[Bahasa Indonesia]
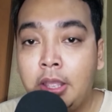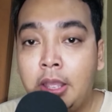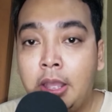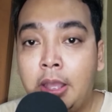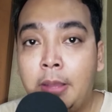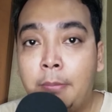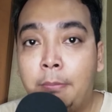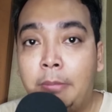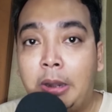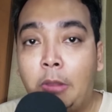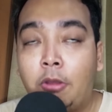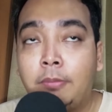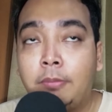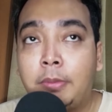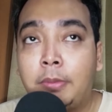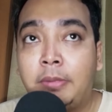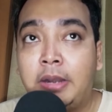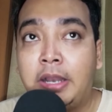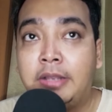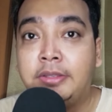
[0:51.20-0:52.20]
melakukan
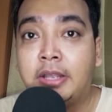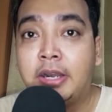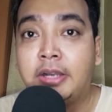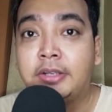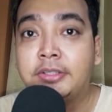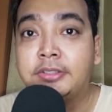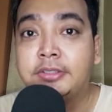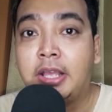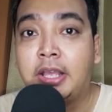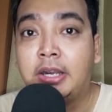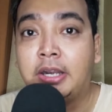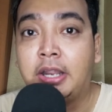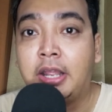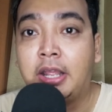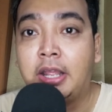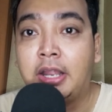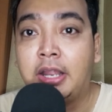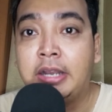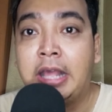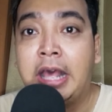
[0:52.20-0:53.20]
pembelajaran
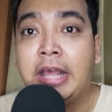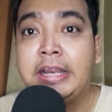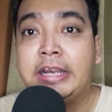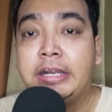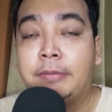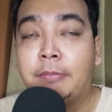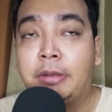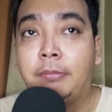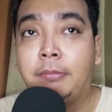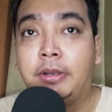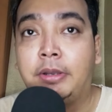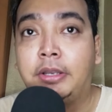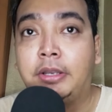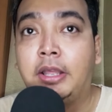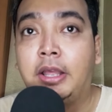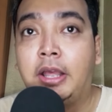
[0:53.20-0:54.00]
secara daring teman-teman ya